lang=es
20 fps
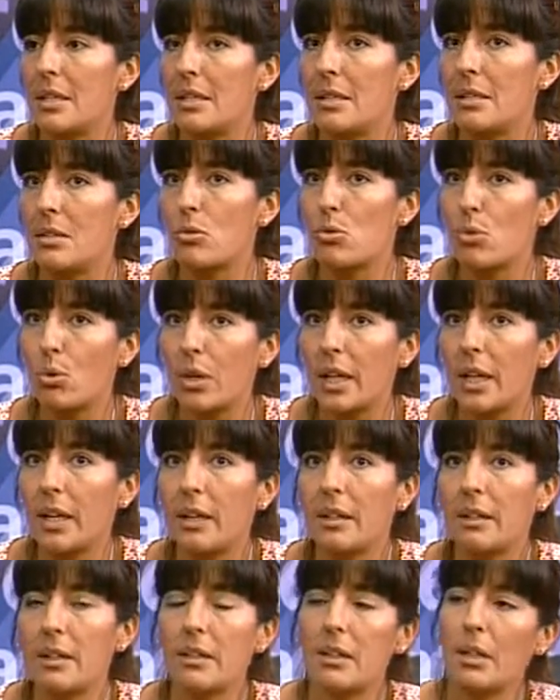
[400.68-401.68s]

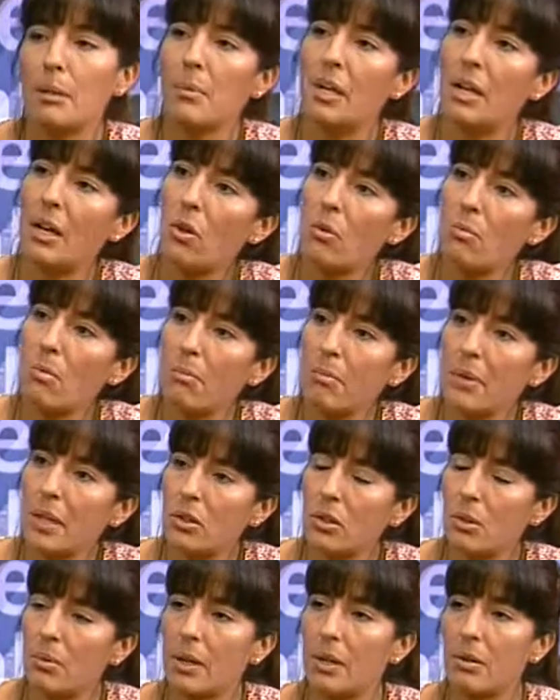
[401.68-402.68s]
surgen en determinado
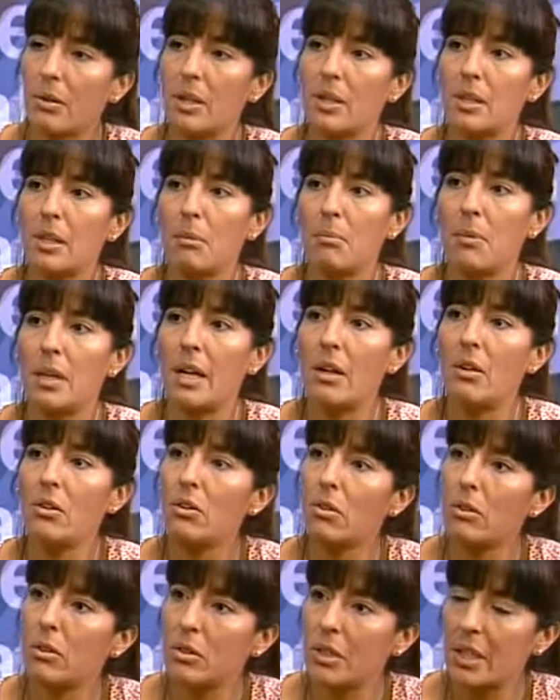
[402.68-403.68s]
momento, bajo
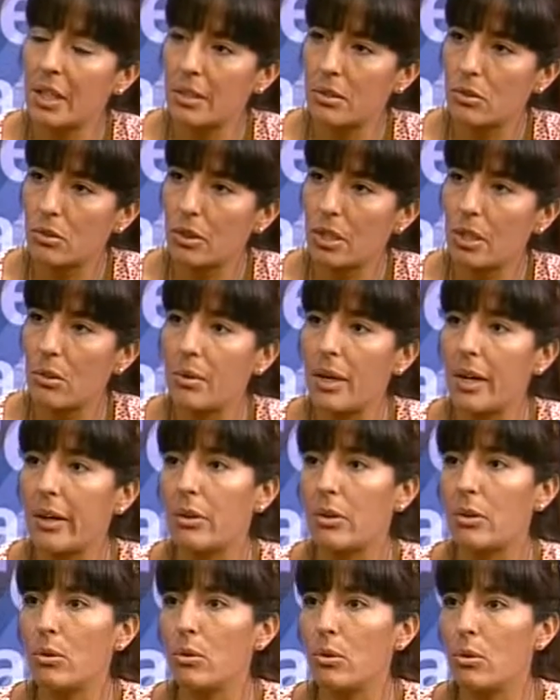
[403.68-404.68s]
determinado contexto y en una
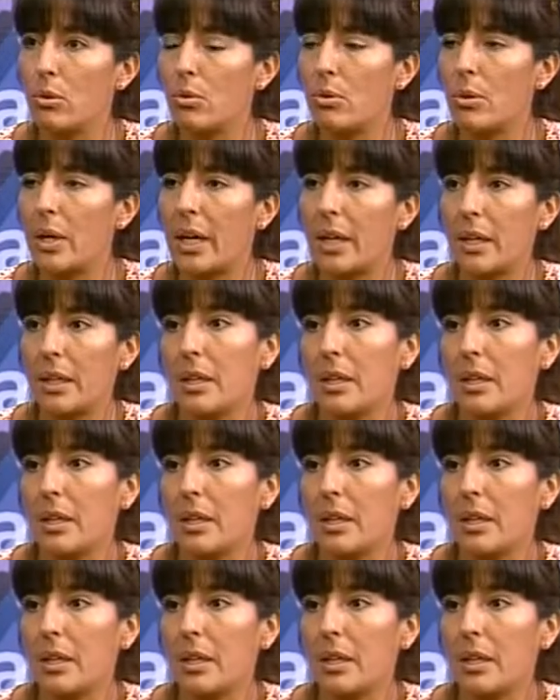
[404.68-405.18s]
coyuntura.